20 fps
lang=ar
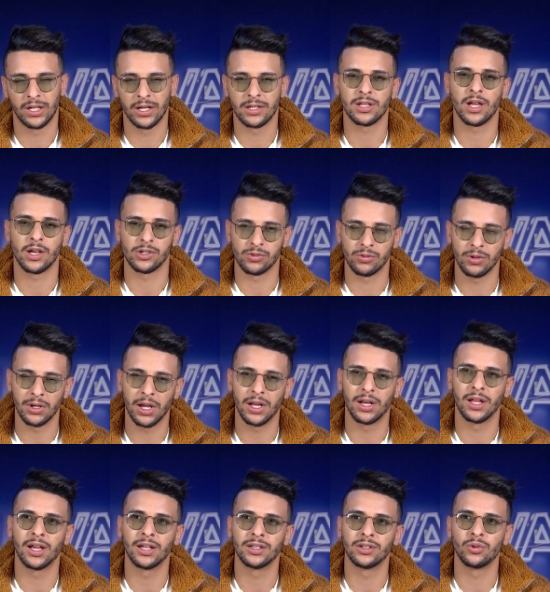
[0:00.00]
كاسحة شوية
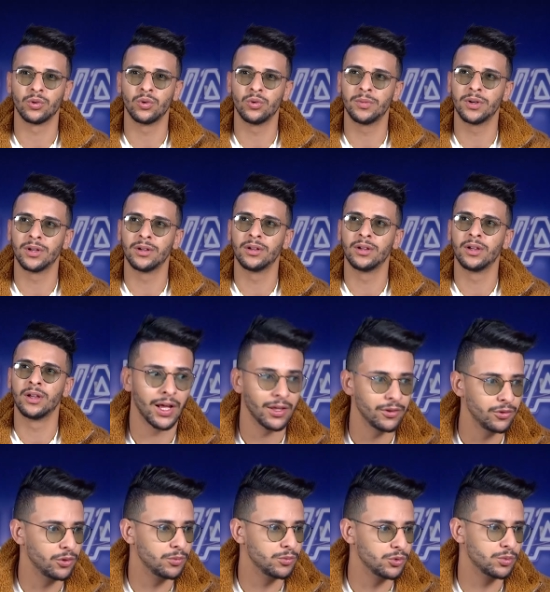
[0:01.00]
على خاطر هما
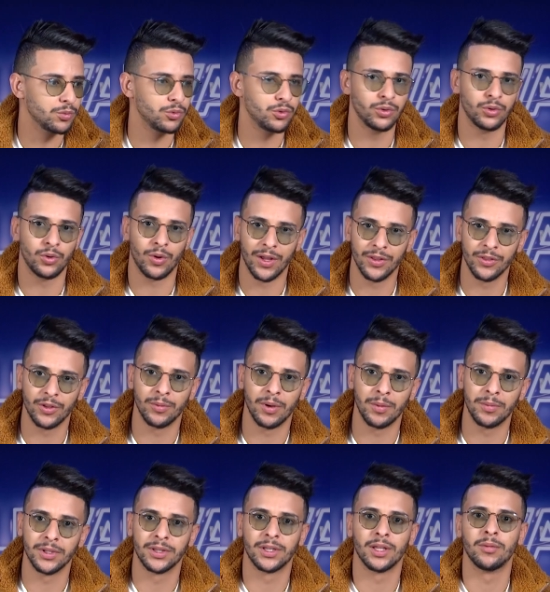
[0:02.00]
عندهم جمهور وعندهم
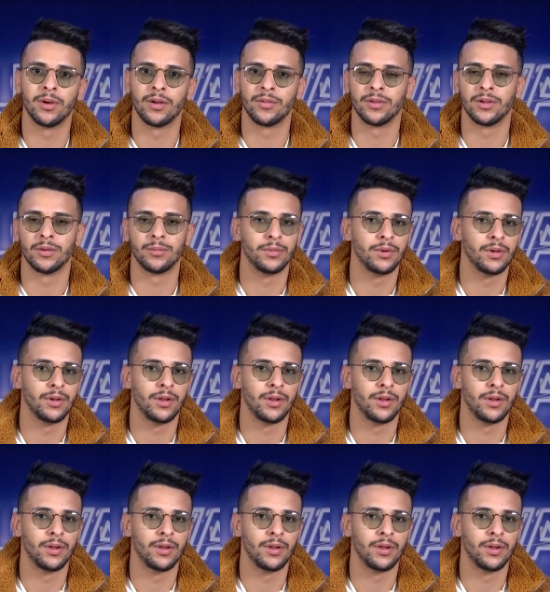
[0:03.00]
عباد تبع فيهم